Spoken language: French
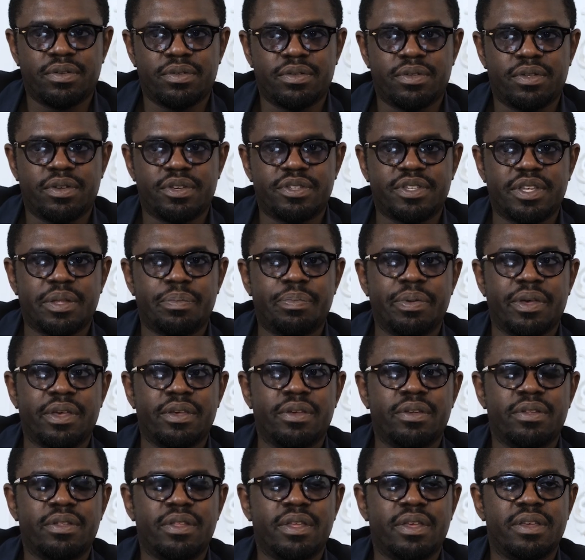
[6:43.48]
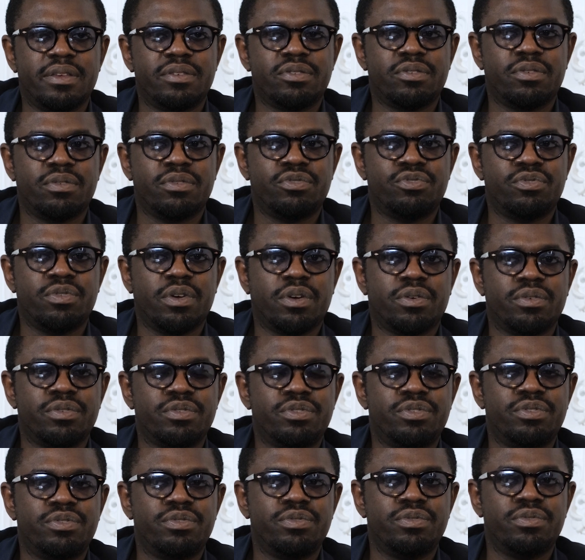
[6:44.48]
dans cette période, est-ce que tu as
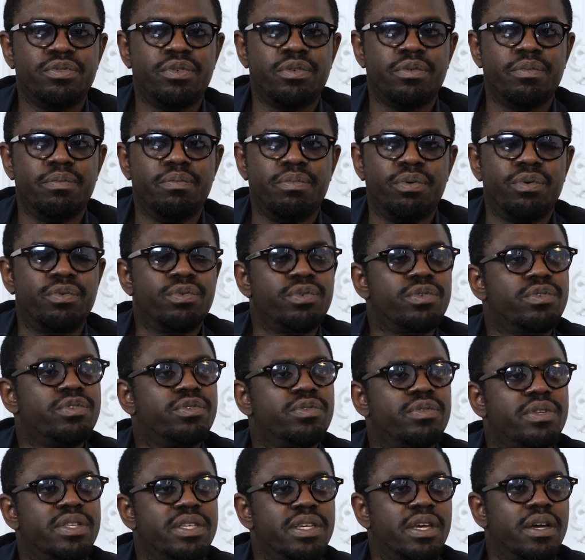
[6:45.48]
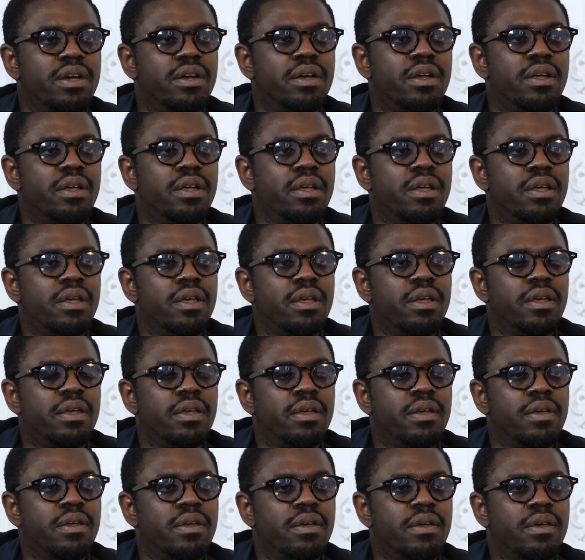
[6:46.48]
reçu beaucoup de soutien
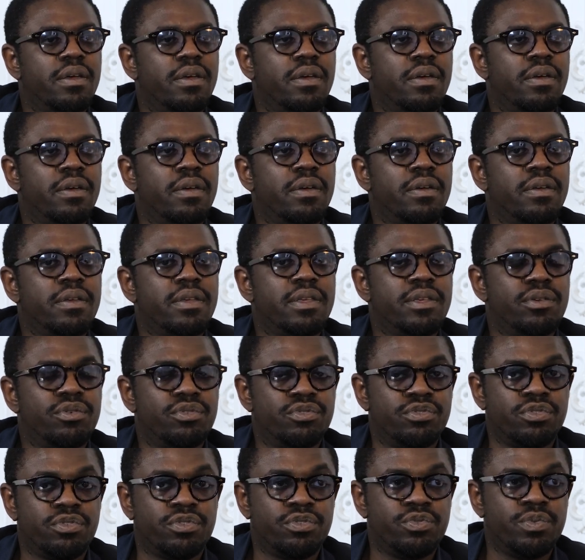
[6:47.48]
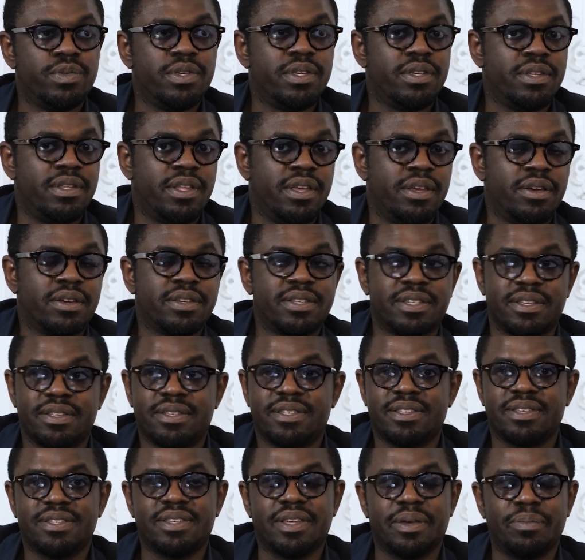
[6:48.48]
euh, qui aujourd'hui, d'ailleurs,
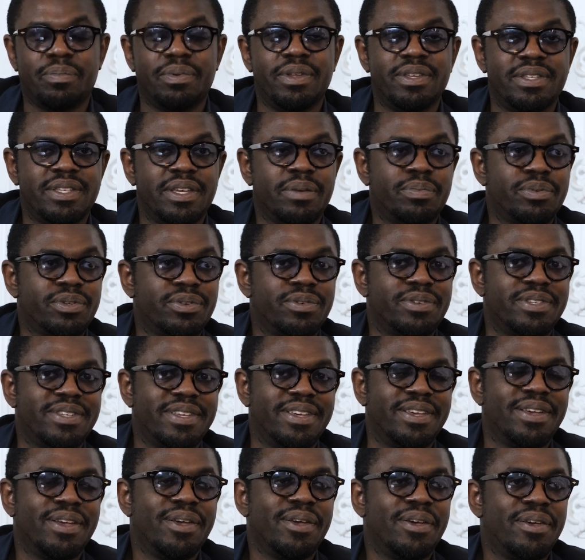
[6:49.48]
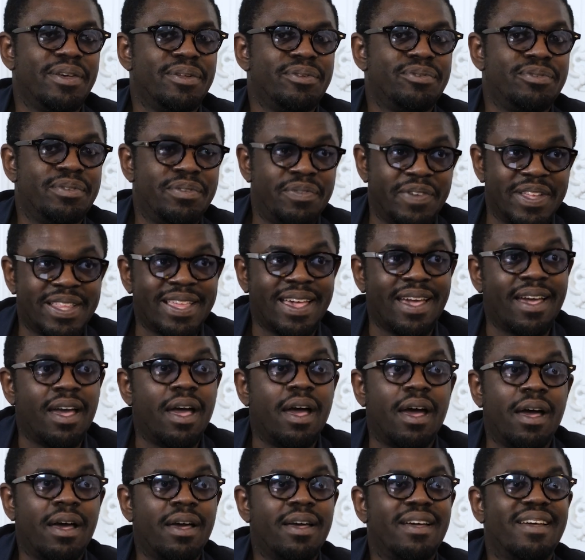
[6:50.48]
c'est un plaisir parce que c'est, tu te fais très
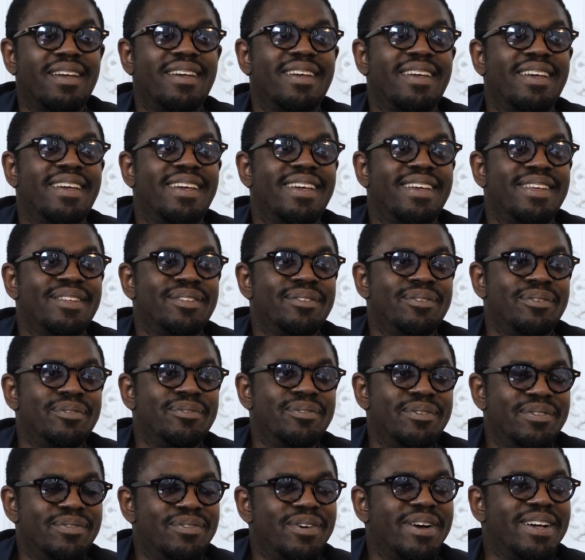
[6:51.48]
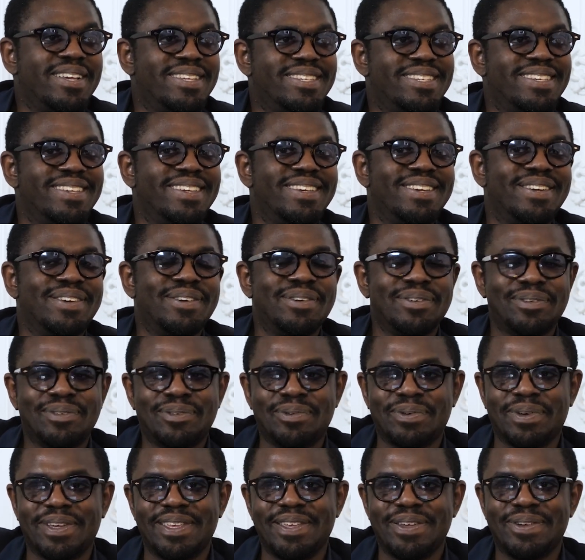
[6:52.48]
rare de, de, te voir assez euh,
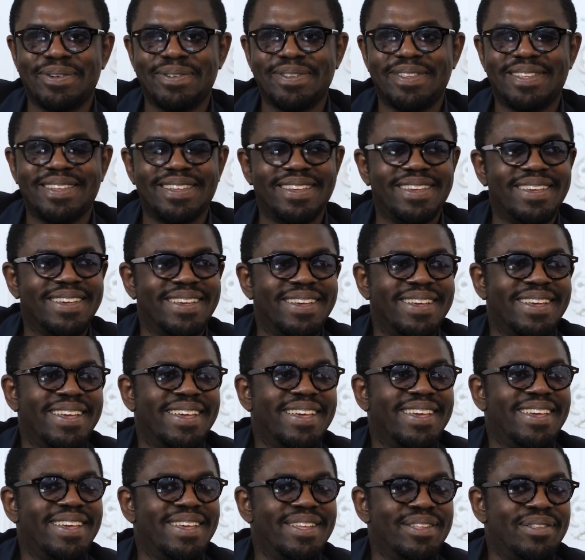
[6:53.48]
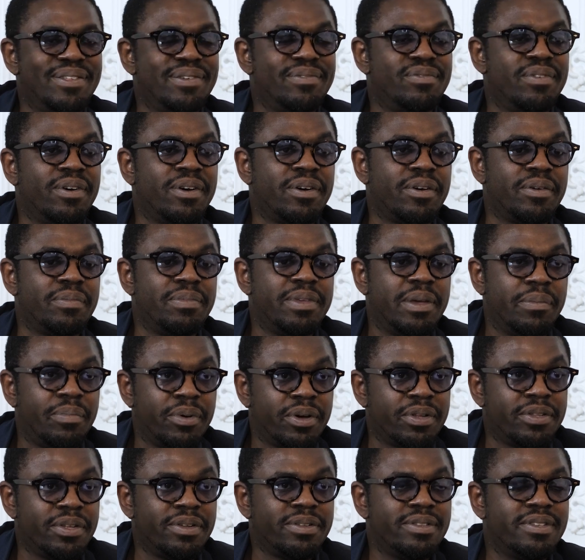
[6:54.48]
souriante et, et, de te voir bien
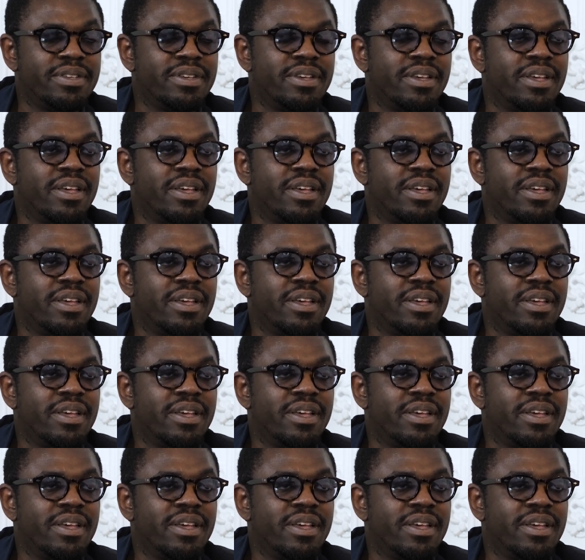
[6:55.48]
portante.